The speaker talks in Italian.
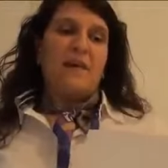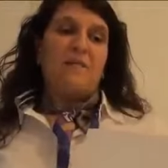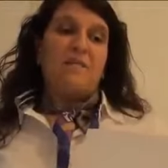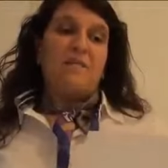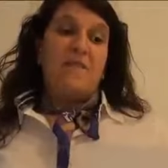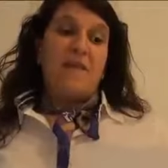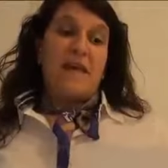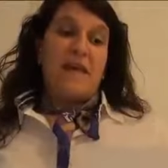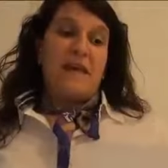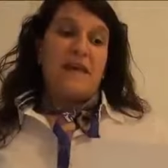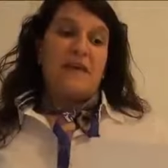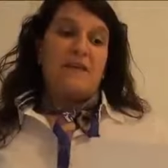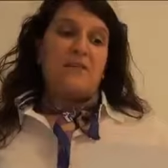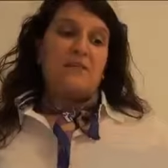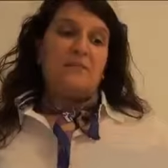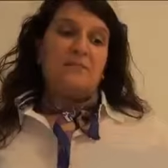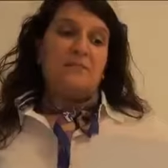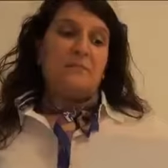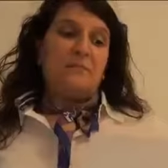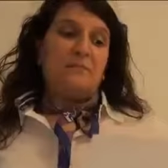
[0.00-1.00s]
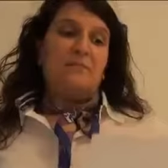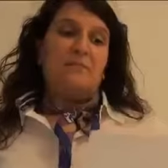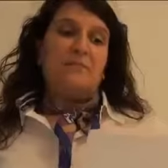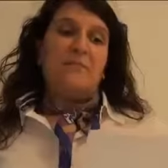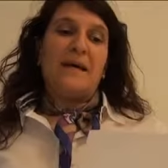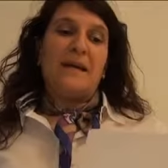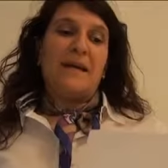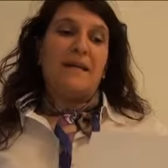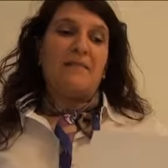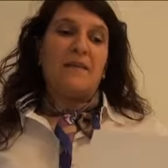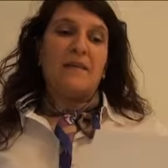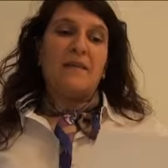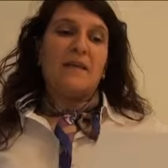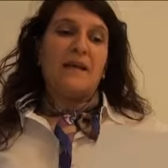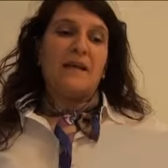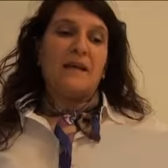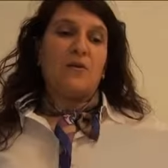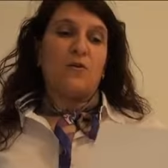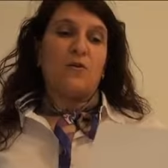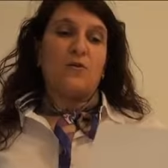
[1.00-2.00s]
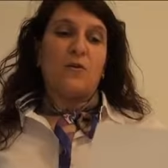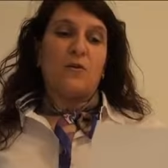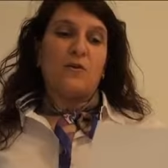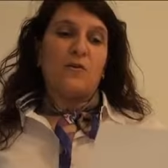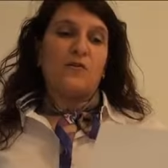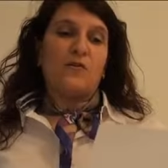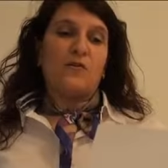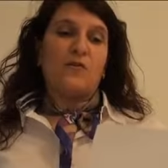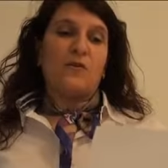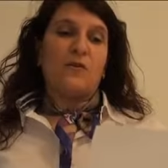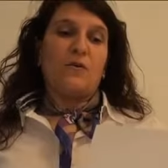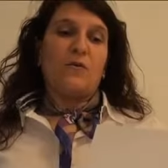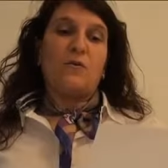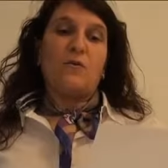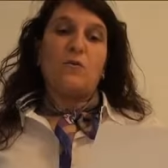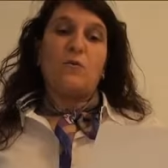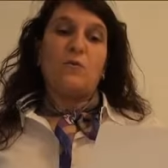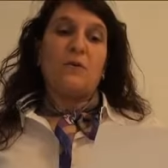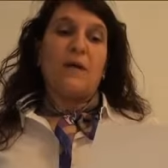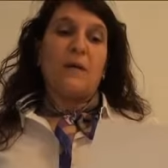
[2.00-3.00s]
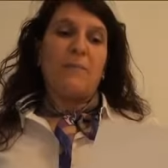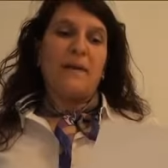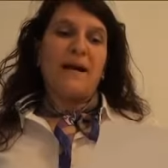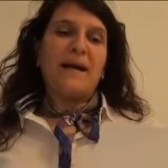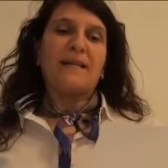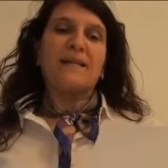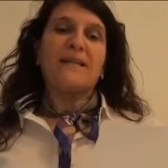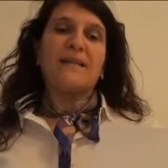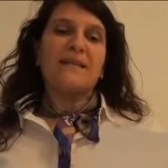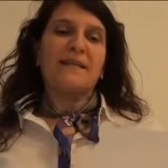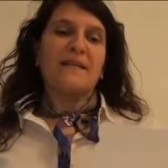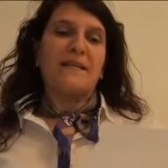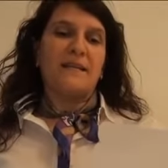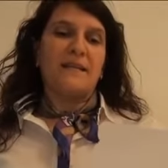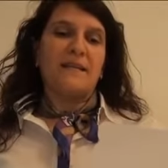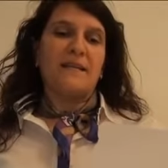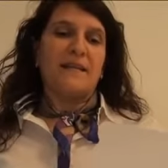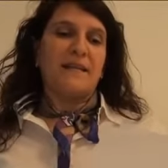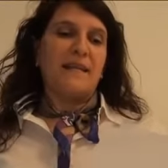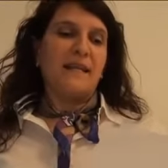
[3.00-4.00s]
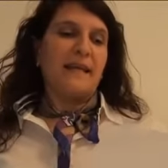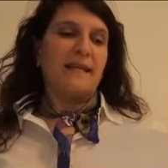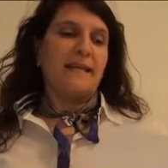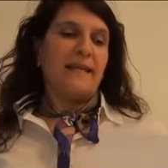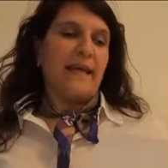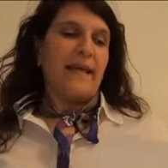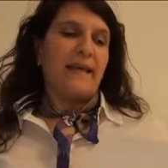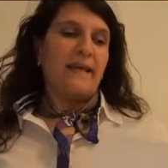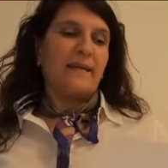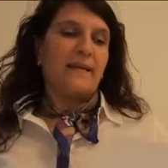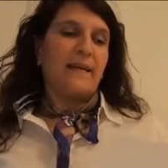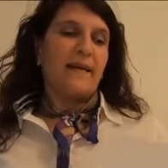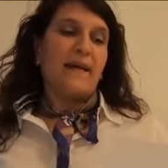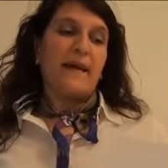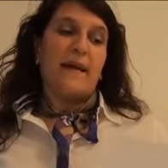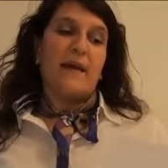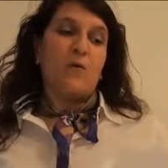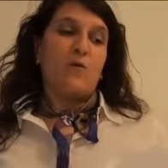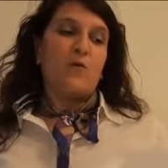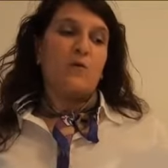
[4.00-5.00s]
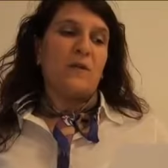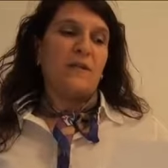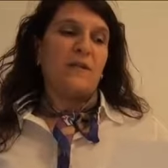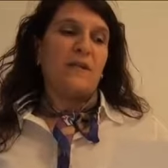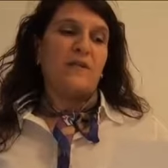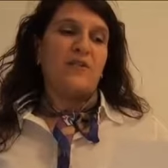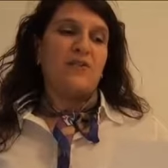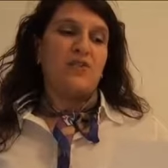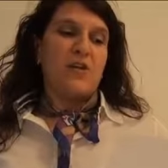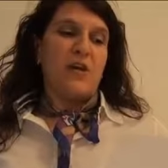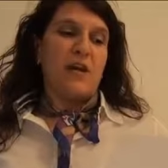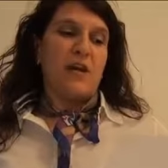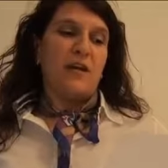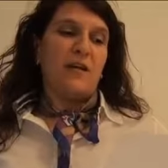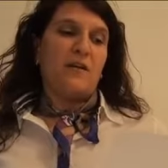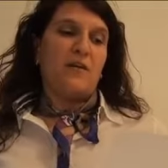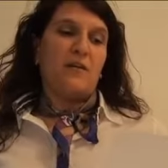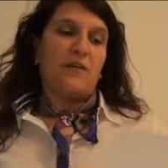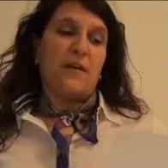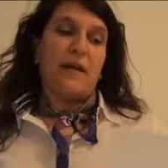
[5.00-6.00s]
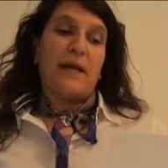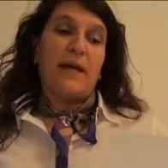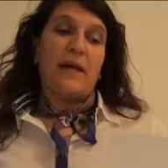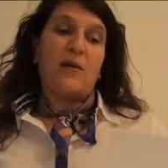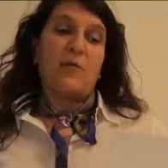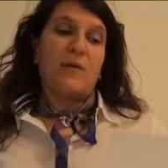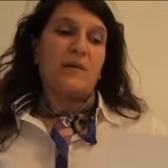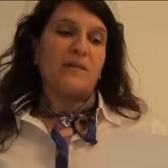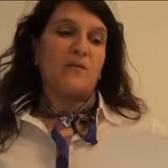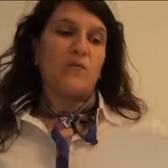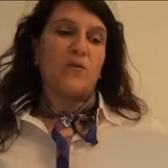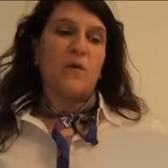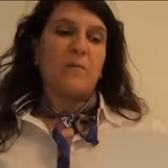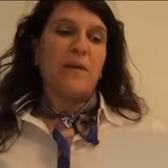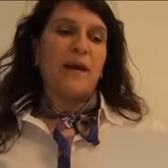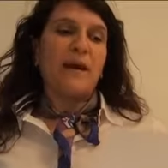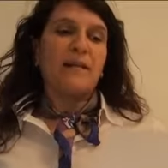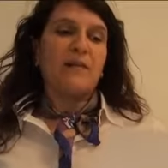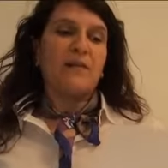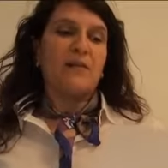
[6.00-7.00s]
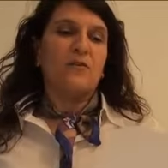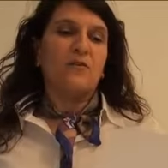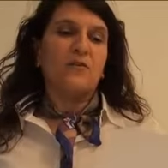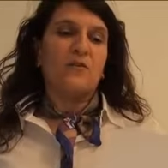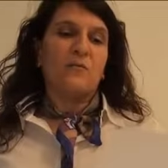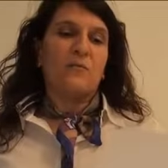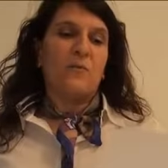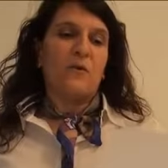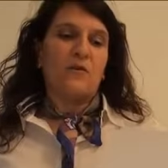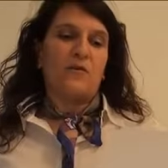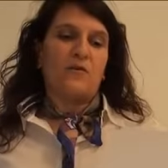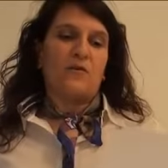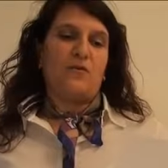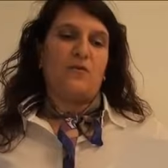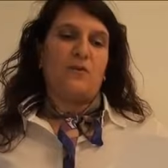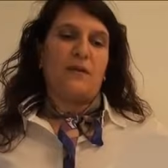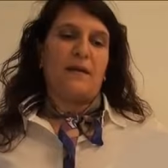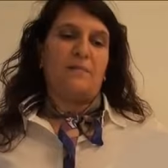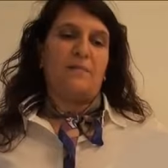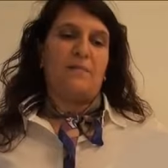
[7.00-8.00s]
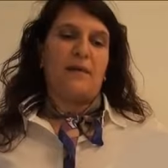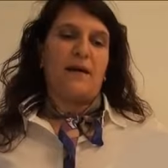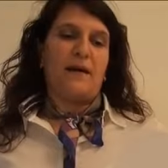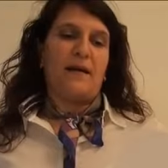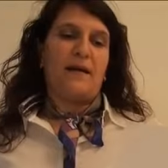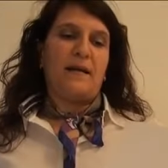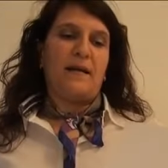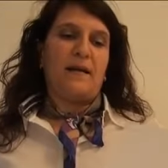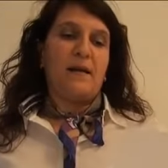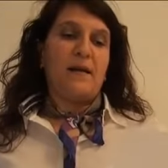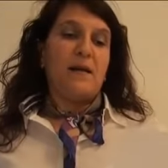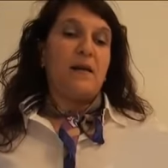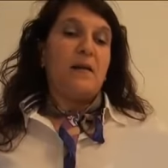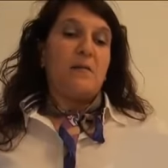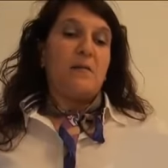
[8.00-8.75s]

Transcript: è vero, ma la vita la conosco. Una parte è scritta nella terra e una nel cielo, e queste due parti non si possono cambiare.